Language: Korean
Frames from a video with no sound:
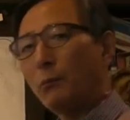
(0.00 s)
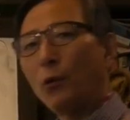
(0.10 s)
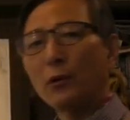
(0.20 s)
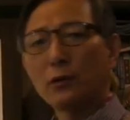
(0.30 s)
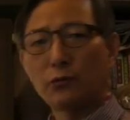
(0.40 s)

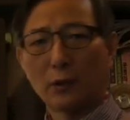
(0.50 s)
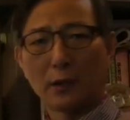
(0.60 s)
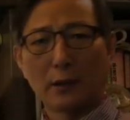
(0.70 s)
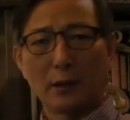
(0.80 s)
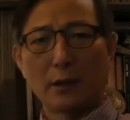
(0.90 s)

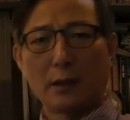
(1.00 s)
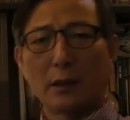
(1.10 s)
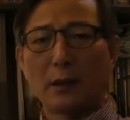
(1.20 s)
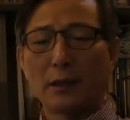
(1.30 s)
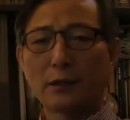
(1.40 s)
봉기투간
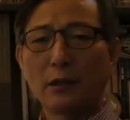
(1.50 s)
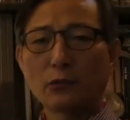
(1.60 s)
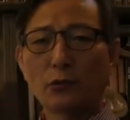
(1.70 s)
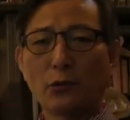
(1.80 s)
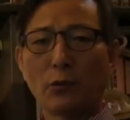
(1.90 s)
네,
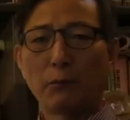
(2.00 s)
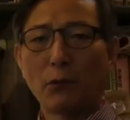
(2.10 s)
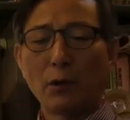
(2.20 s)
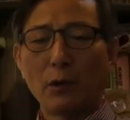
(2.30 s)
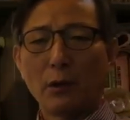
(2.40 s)
격도
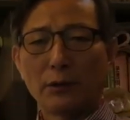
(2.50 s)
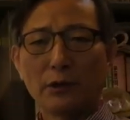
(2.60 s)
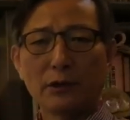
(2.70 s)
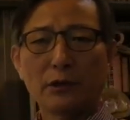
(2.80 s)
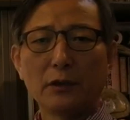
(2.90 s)

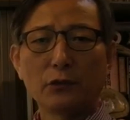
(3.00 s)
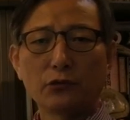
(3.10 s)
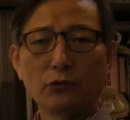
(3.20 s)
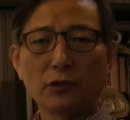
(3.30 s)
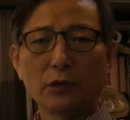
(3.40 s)
여기
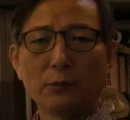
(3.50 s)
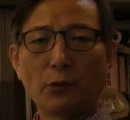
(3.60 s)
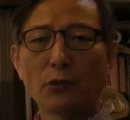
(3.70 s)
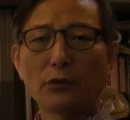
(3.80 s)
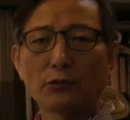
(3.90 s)
중기
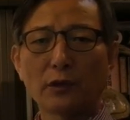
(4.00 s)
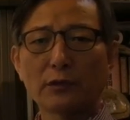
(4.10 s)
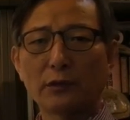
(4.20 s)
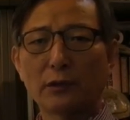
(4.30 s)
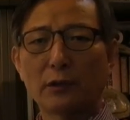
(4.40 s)
봉기
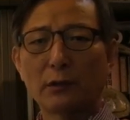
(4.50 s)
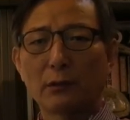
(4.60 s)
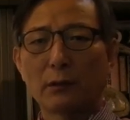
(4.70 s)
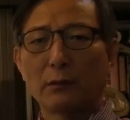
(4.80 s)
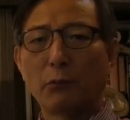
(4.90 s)
중에서
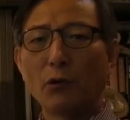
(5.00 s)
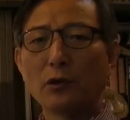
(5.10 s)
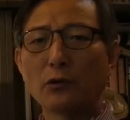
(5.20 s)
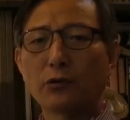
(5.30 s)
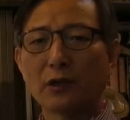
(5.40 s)

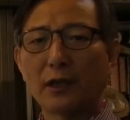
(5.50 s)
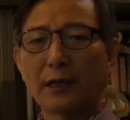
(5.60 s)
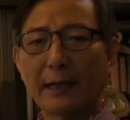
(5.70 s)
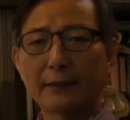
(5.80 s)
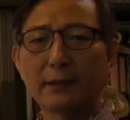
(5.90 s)
봉기투간이
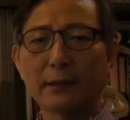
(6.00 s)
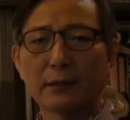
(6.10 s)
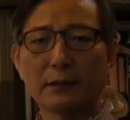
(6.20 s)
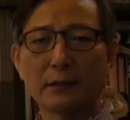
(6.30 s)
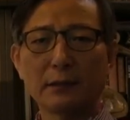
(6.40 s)
가장
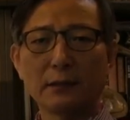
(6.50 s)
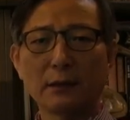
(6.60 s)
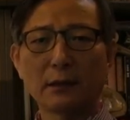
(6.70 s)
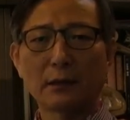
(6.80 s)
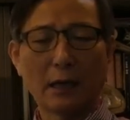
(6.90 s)

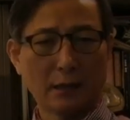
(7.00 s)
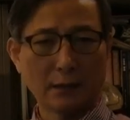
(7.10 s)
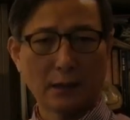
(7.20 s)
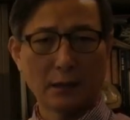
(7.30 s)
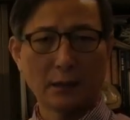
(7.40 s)
격이
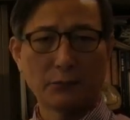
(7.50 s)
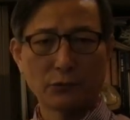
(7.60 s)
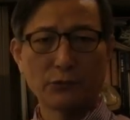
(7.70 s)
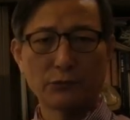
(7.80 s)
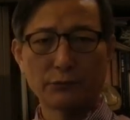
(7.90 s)
강하다 이렇게 볼
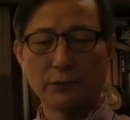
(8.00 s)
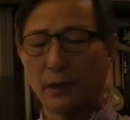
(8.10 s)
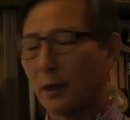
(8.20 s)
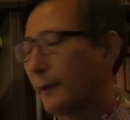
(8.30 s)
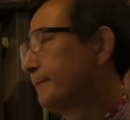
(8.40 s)
수 있습니다.